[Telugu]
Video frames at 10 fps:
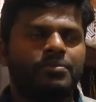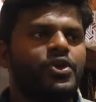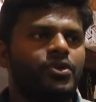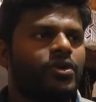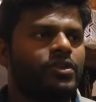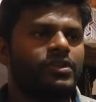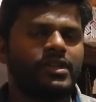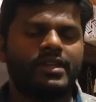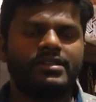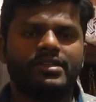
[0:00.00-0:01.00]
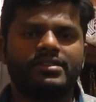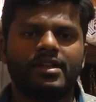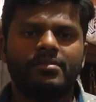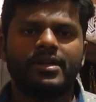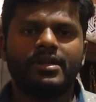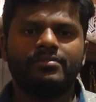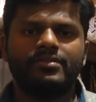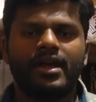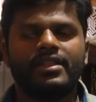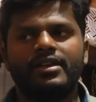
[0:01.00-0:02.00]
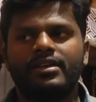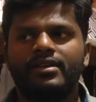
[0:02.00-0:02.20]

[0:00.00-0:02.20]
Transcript: ప్యూర్ గోల్డ్తో రెడీ చేస్తారనమాట అది